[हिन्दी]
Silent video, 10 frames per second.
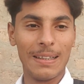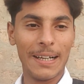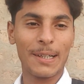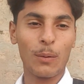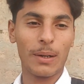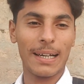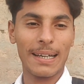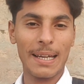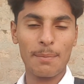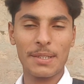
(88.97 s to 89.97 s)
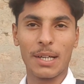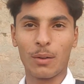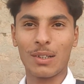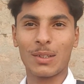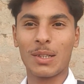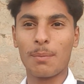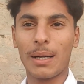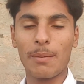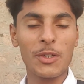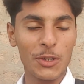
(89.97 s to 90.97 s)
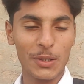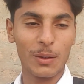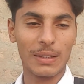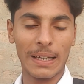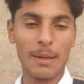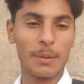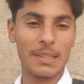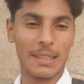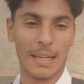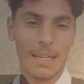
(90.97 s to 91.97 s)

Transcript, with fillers: लेट आऊँगा यार एक बजे आऊँगा क्योंकि बारह बजे छुट्टी होती है एक बजे तक